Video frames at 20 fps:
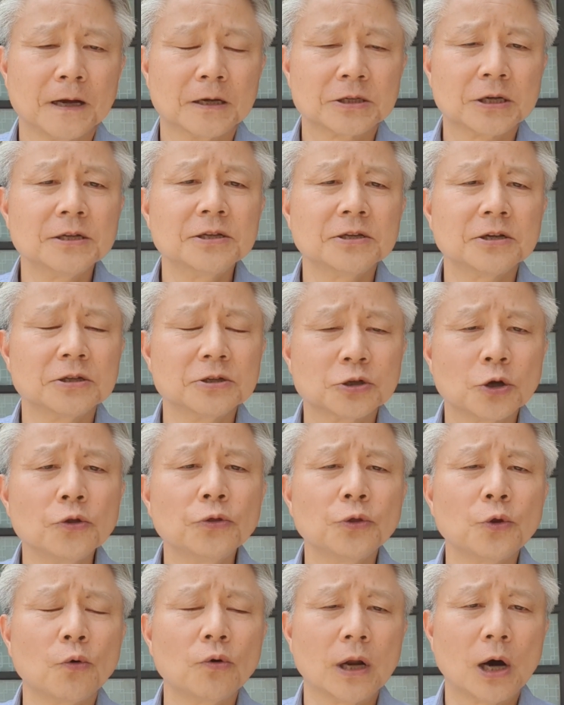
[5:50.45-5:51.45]
선전
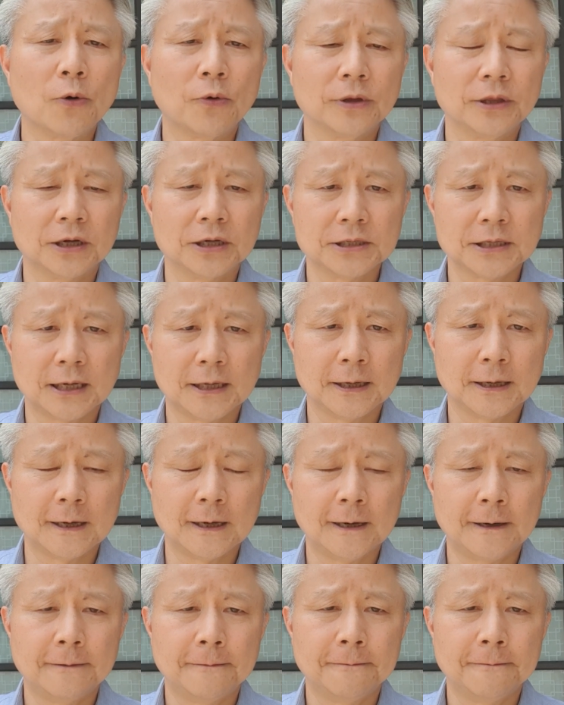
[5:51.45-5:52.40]
선동을 하고 있는 것이 아닌가.